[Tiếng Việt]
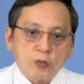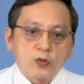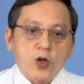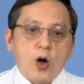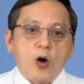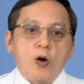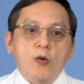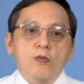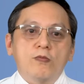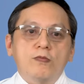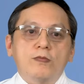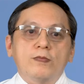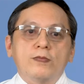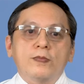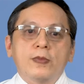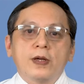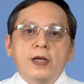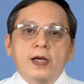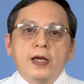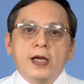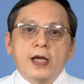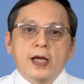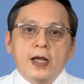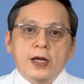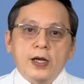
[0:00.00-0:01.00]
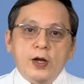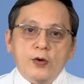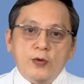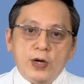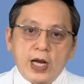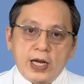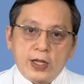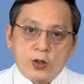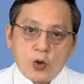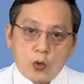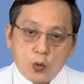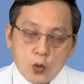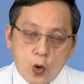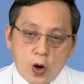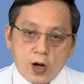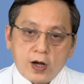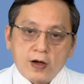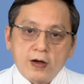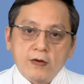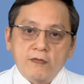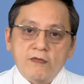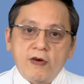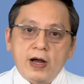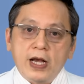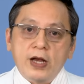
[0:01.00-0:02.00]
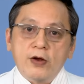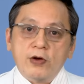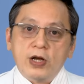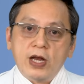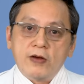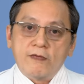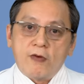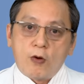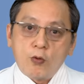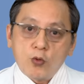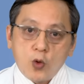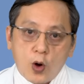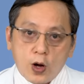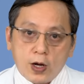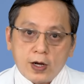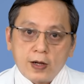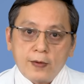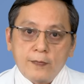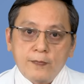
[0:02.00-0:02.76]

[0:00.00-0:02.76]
tồn điều trị thủ thuật và điều trị phẫu thuật